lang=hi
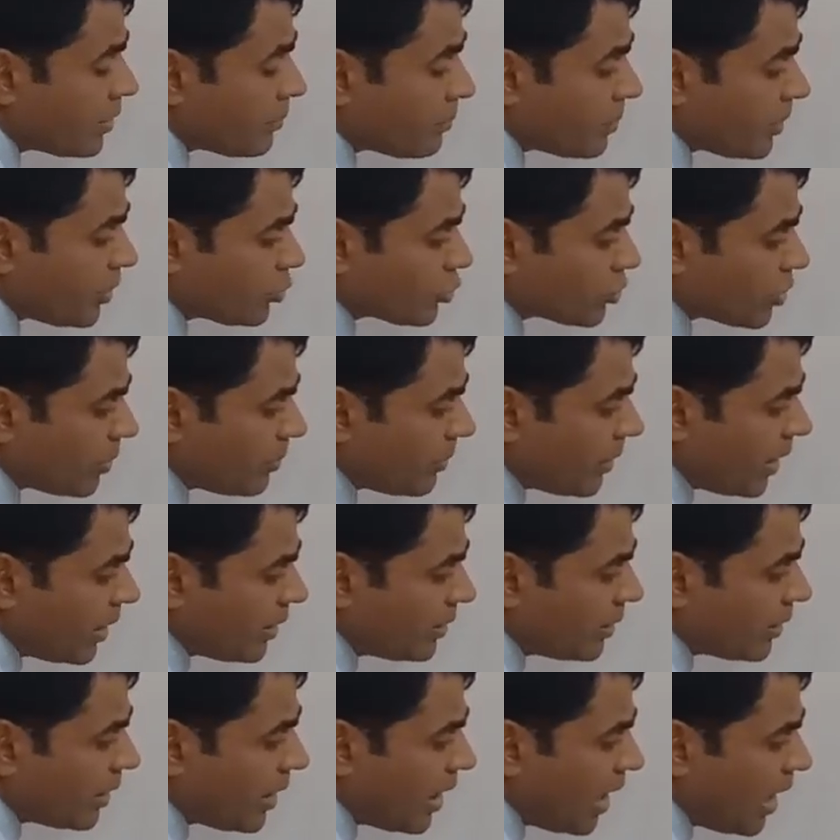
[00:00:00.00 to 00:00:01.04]
फिर उसके
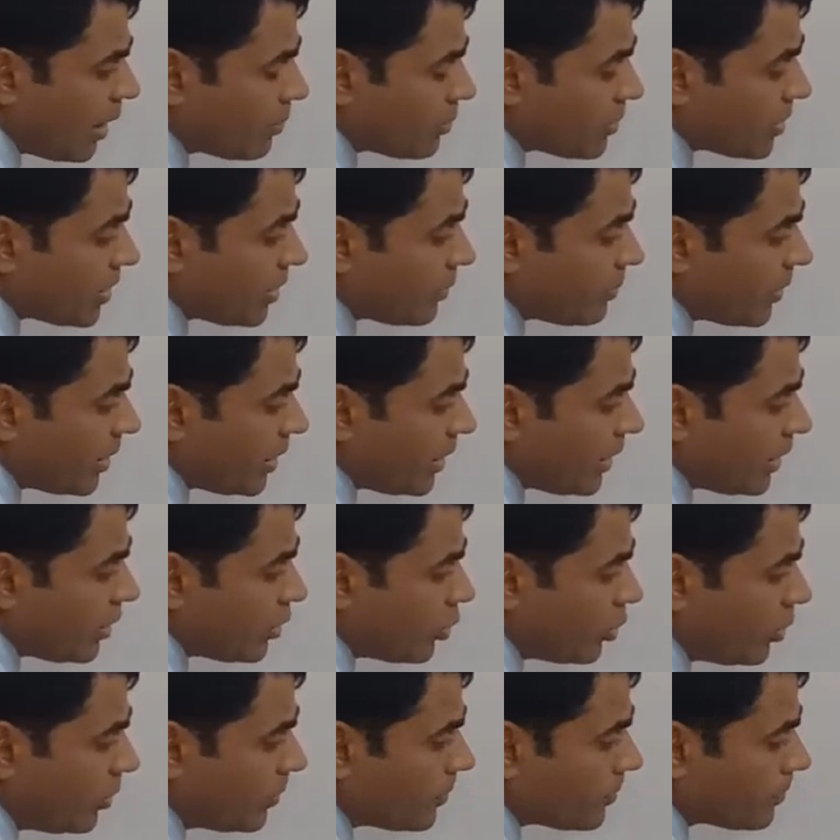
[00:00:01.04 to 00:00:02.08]
बाद आप टेबल ले
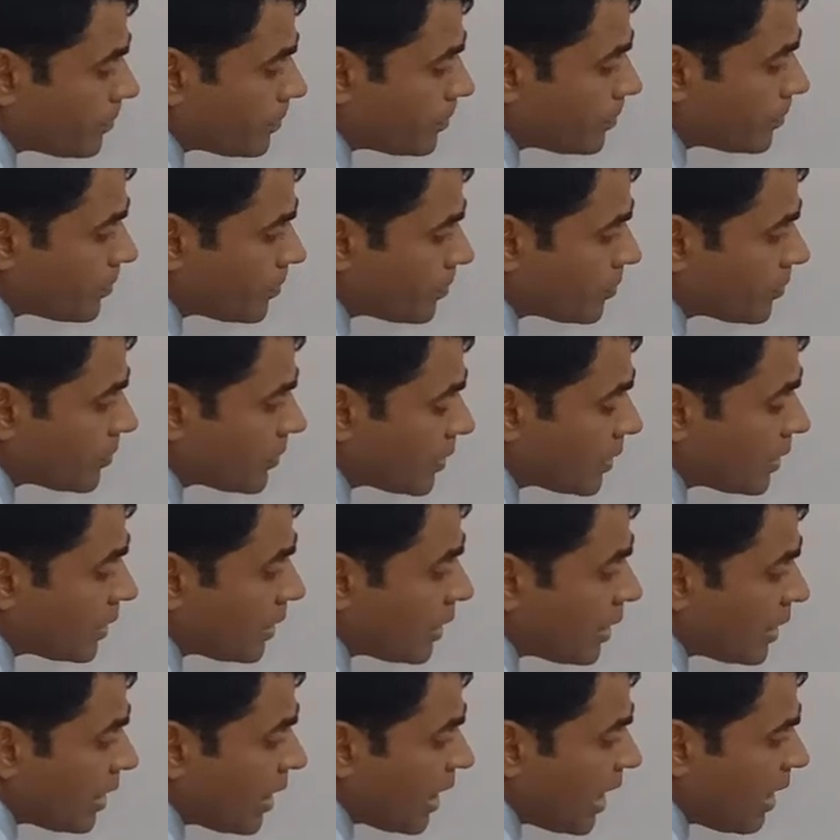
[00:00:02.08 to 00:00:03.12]
लो
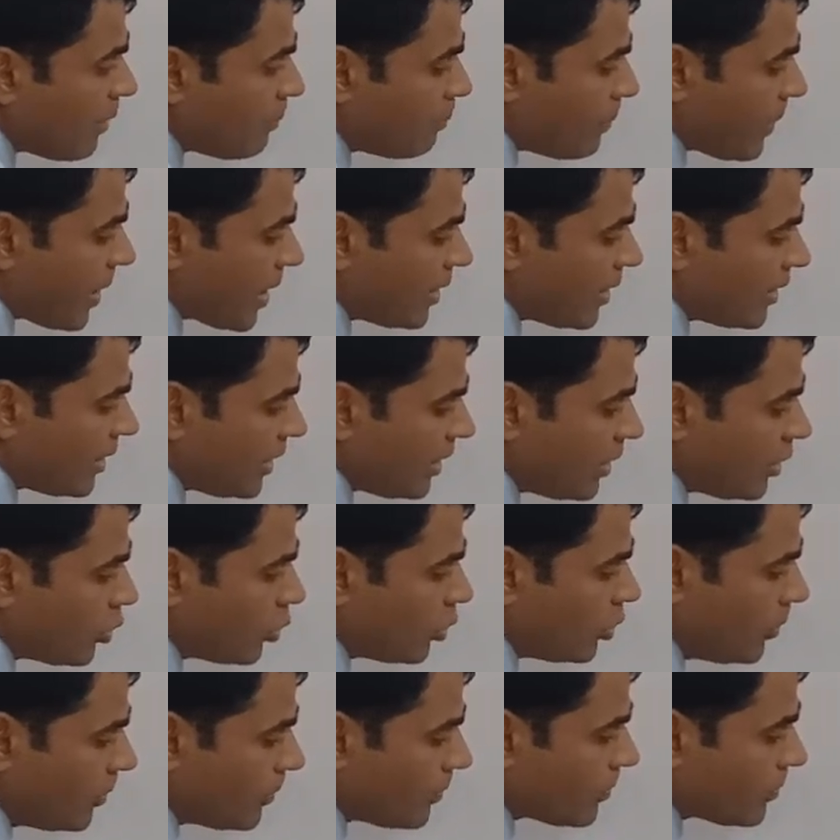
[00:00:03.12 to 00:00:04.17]
आप पेन ले लो
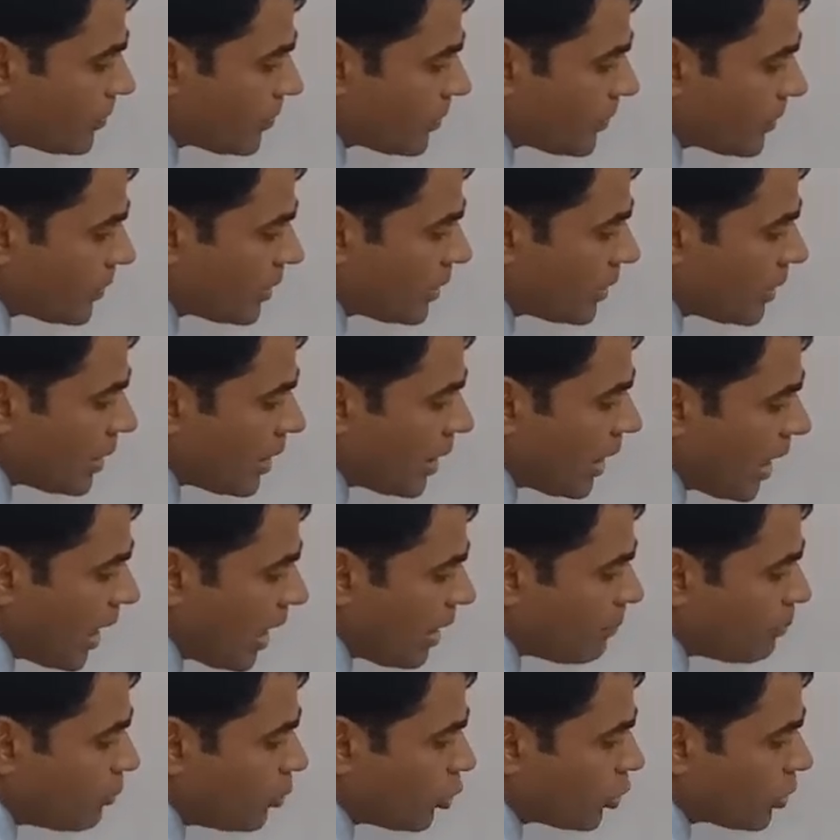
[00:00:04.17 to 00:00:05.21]

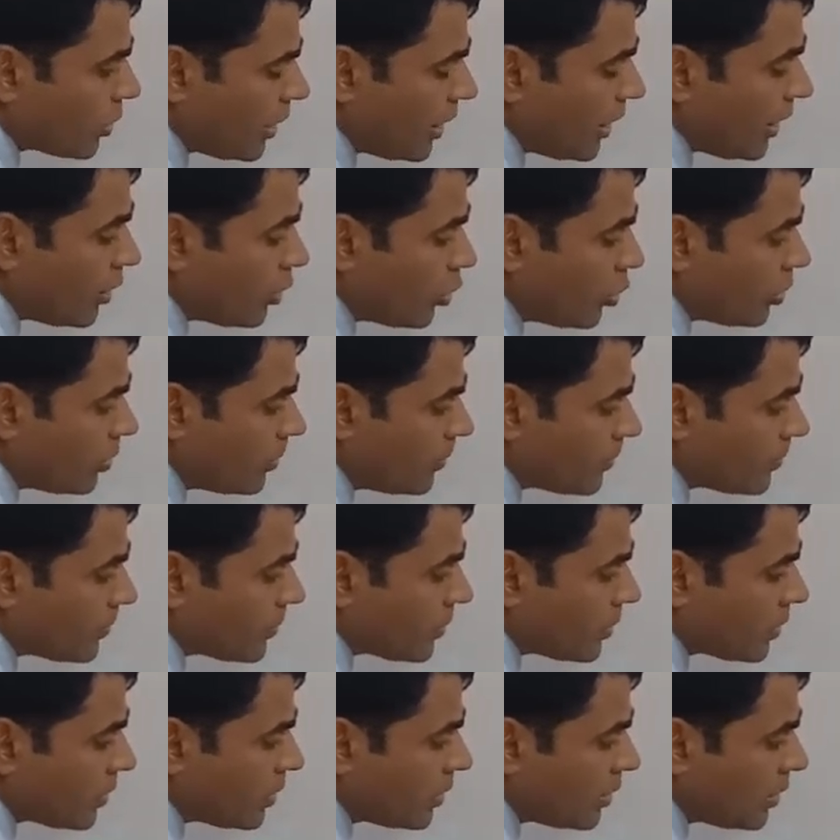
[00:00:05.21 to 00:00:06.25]
आप बुक ले लो
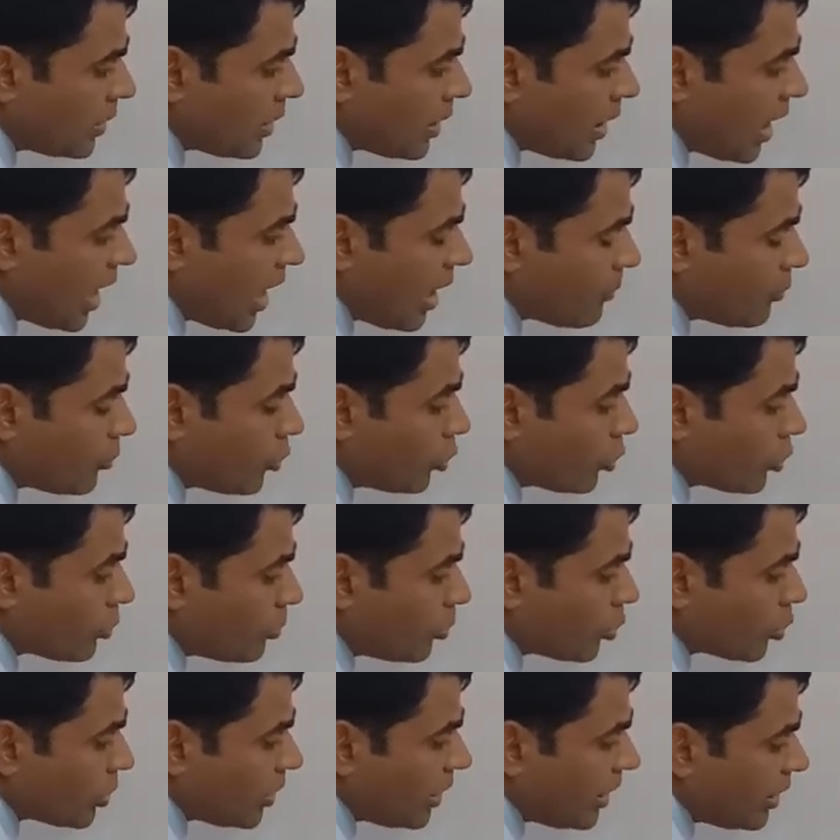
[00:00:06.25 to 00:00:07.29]
आप
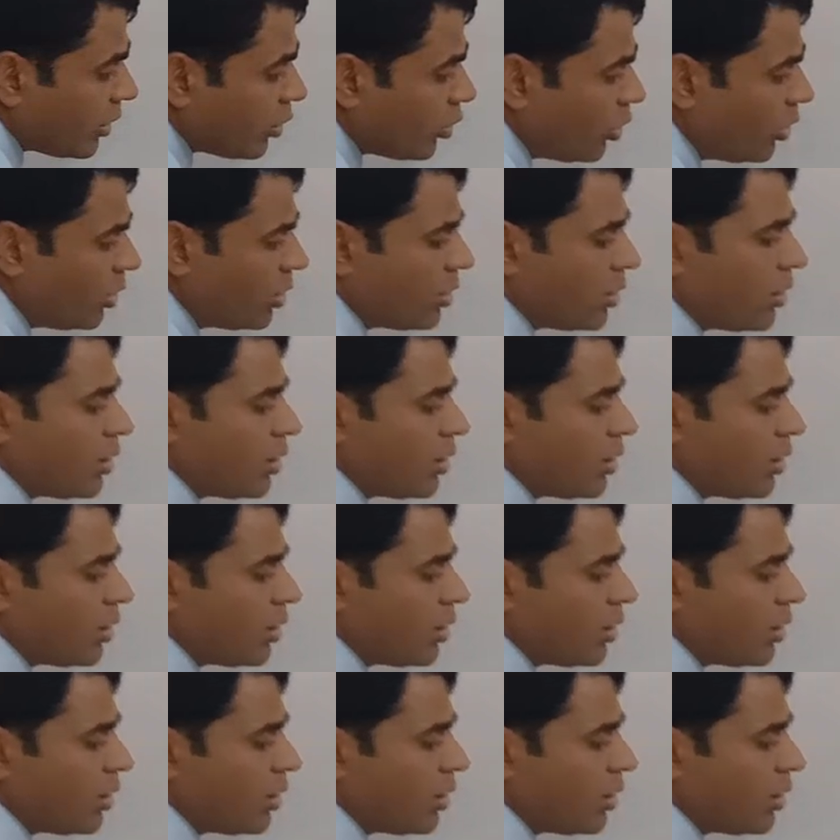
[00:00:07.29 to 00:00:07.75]
नोटबुक ले लो